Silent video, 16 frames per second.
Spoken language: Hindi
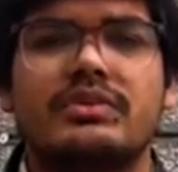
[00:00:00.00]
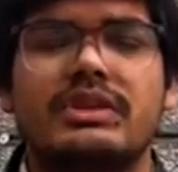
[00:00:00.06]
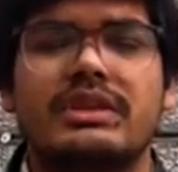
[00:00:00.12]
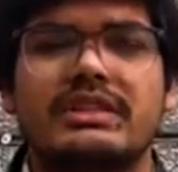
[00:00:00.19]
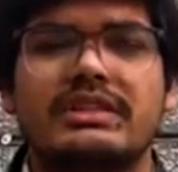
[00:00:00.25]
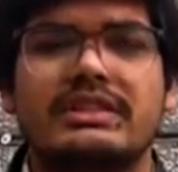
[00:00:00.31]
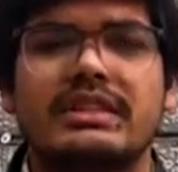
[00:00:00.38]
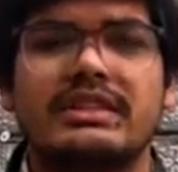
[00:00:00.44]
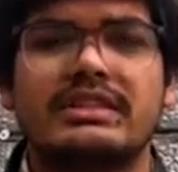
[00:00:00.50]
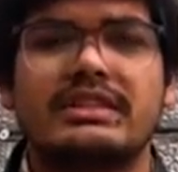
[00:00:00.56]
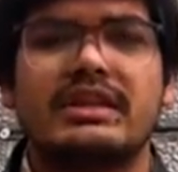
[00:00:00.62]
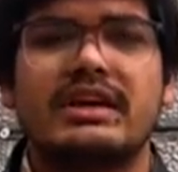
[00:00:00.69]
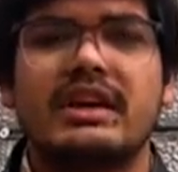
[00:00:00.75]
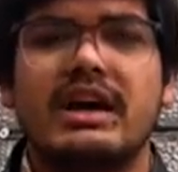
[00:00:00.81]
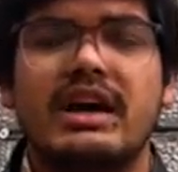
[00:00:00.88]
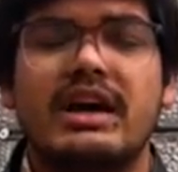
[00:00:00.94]
यंगस्टर्स
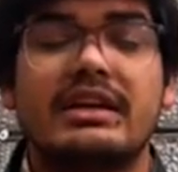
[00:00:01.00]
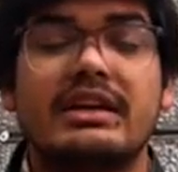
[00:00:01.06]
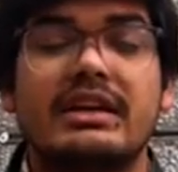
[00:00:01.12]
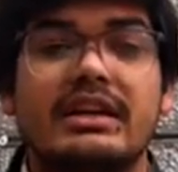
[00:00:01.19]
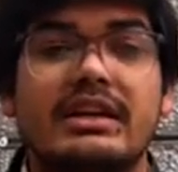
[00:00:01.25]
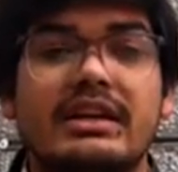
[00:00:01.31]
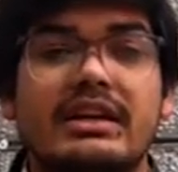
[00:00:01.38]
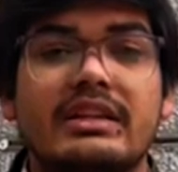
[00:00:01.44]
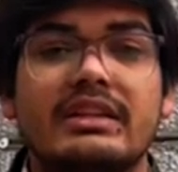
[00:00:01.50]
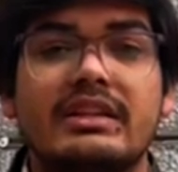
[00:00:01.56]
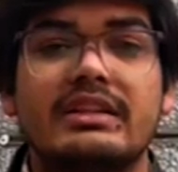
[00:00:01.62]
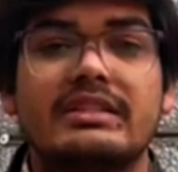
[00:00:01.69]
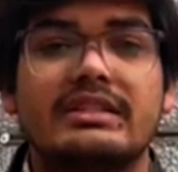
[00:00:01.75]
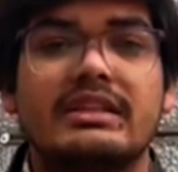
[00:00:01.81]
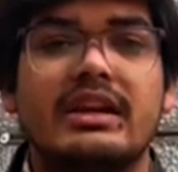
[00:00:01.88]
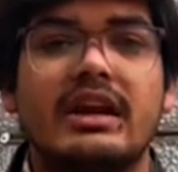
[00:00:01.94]
हार्ट अटैक का इतना
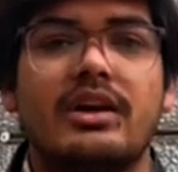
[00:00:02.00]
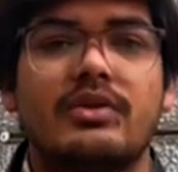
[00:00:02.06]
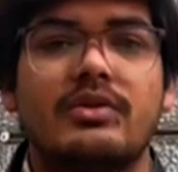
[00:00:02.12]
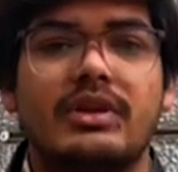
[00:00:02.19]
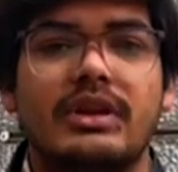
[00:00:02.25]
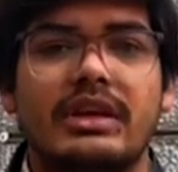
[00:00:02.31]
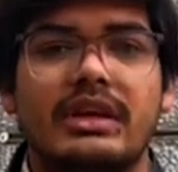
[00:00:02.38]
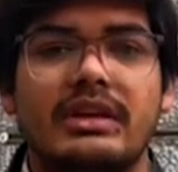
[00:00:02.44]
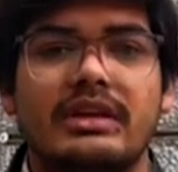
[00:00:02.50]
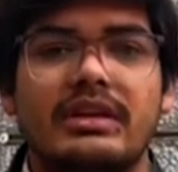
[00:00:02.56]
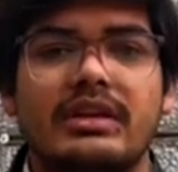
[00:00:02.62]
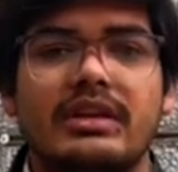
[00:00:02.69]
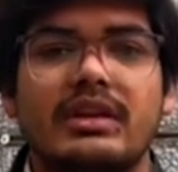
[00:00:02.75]
शिकार हो रहे हैं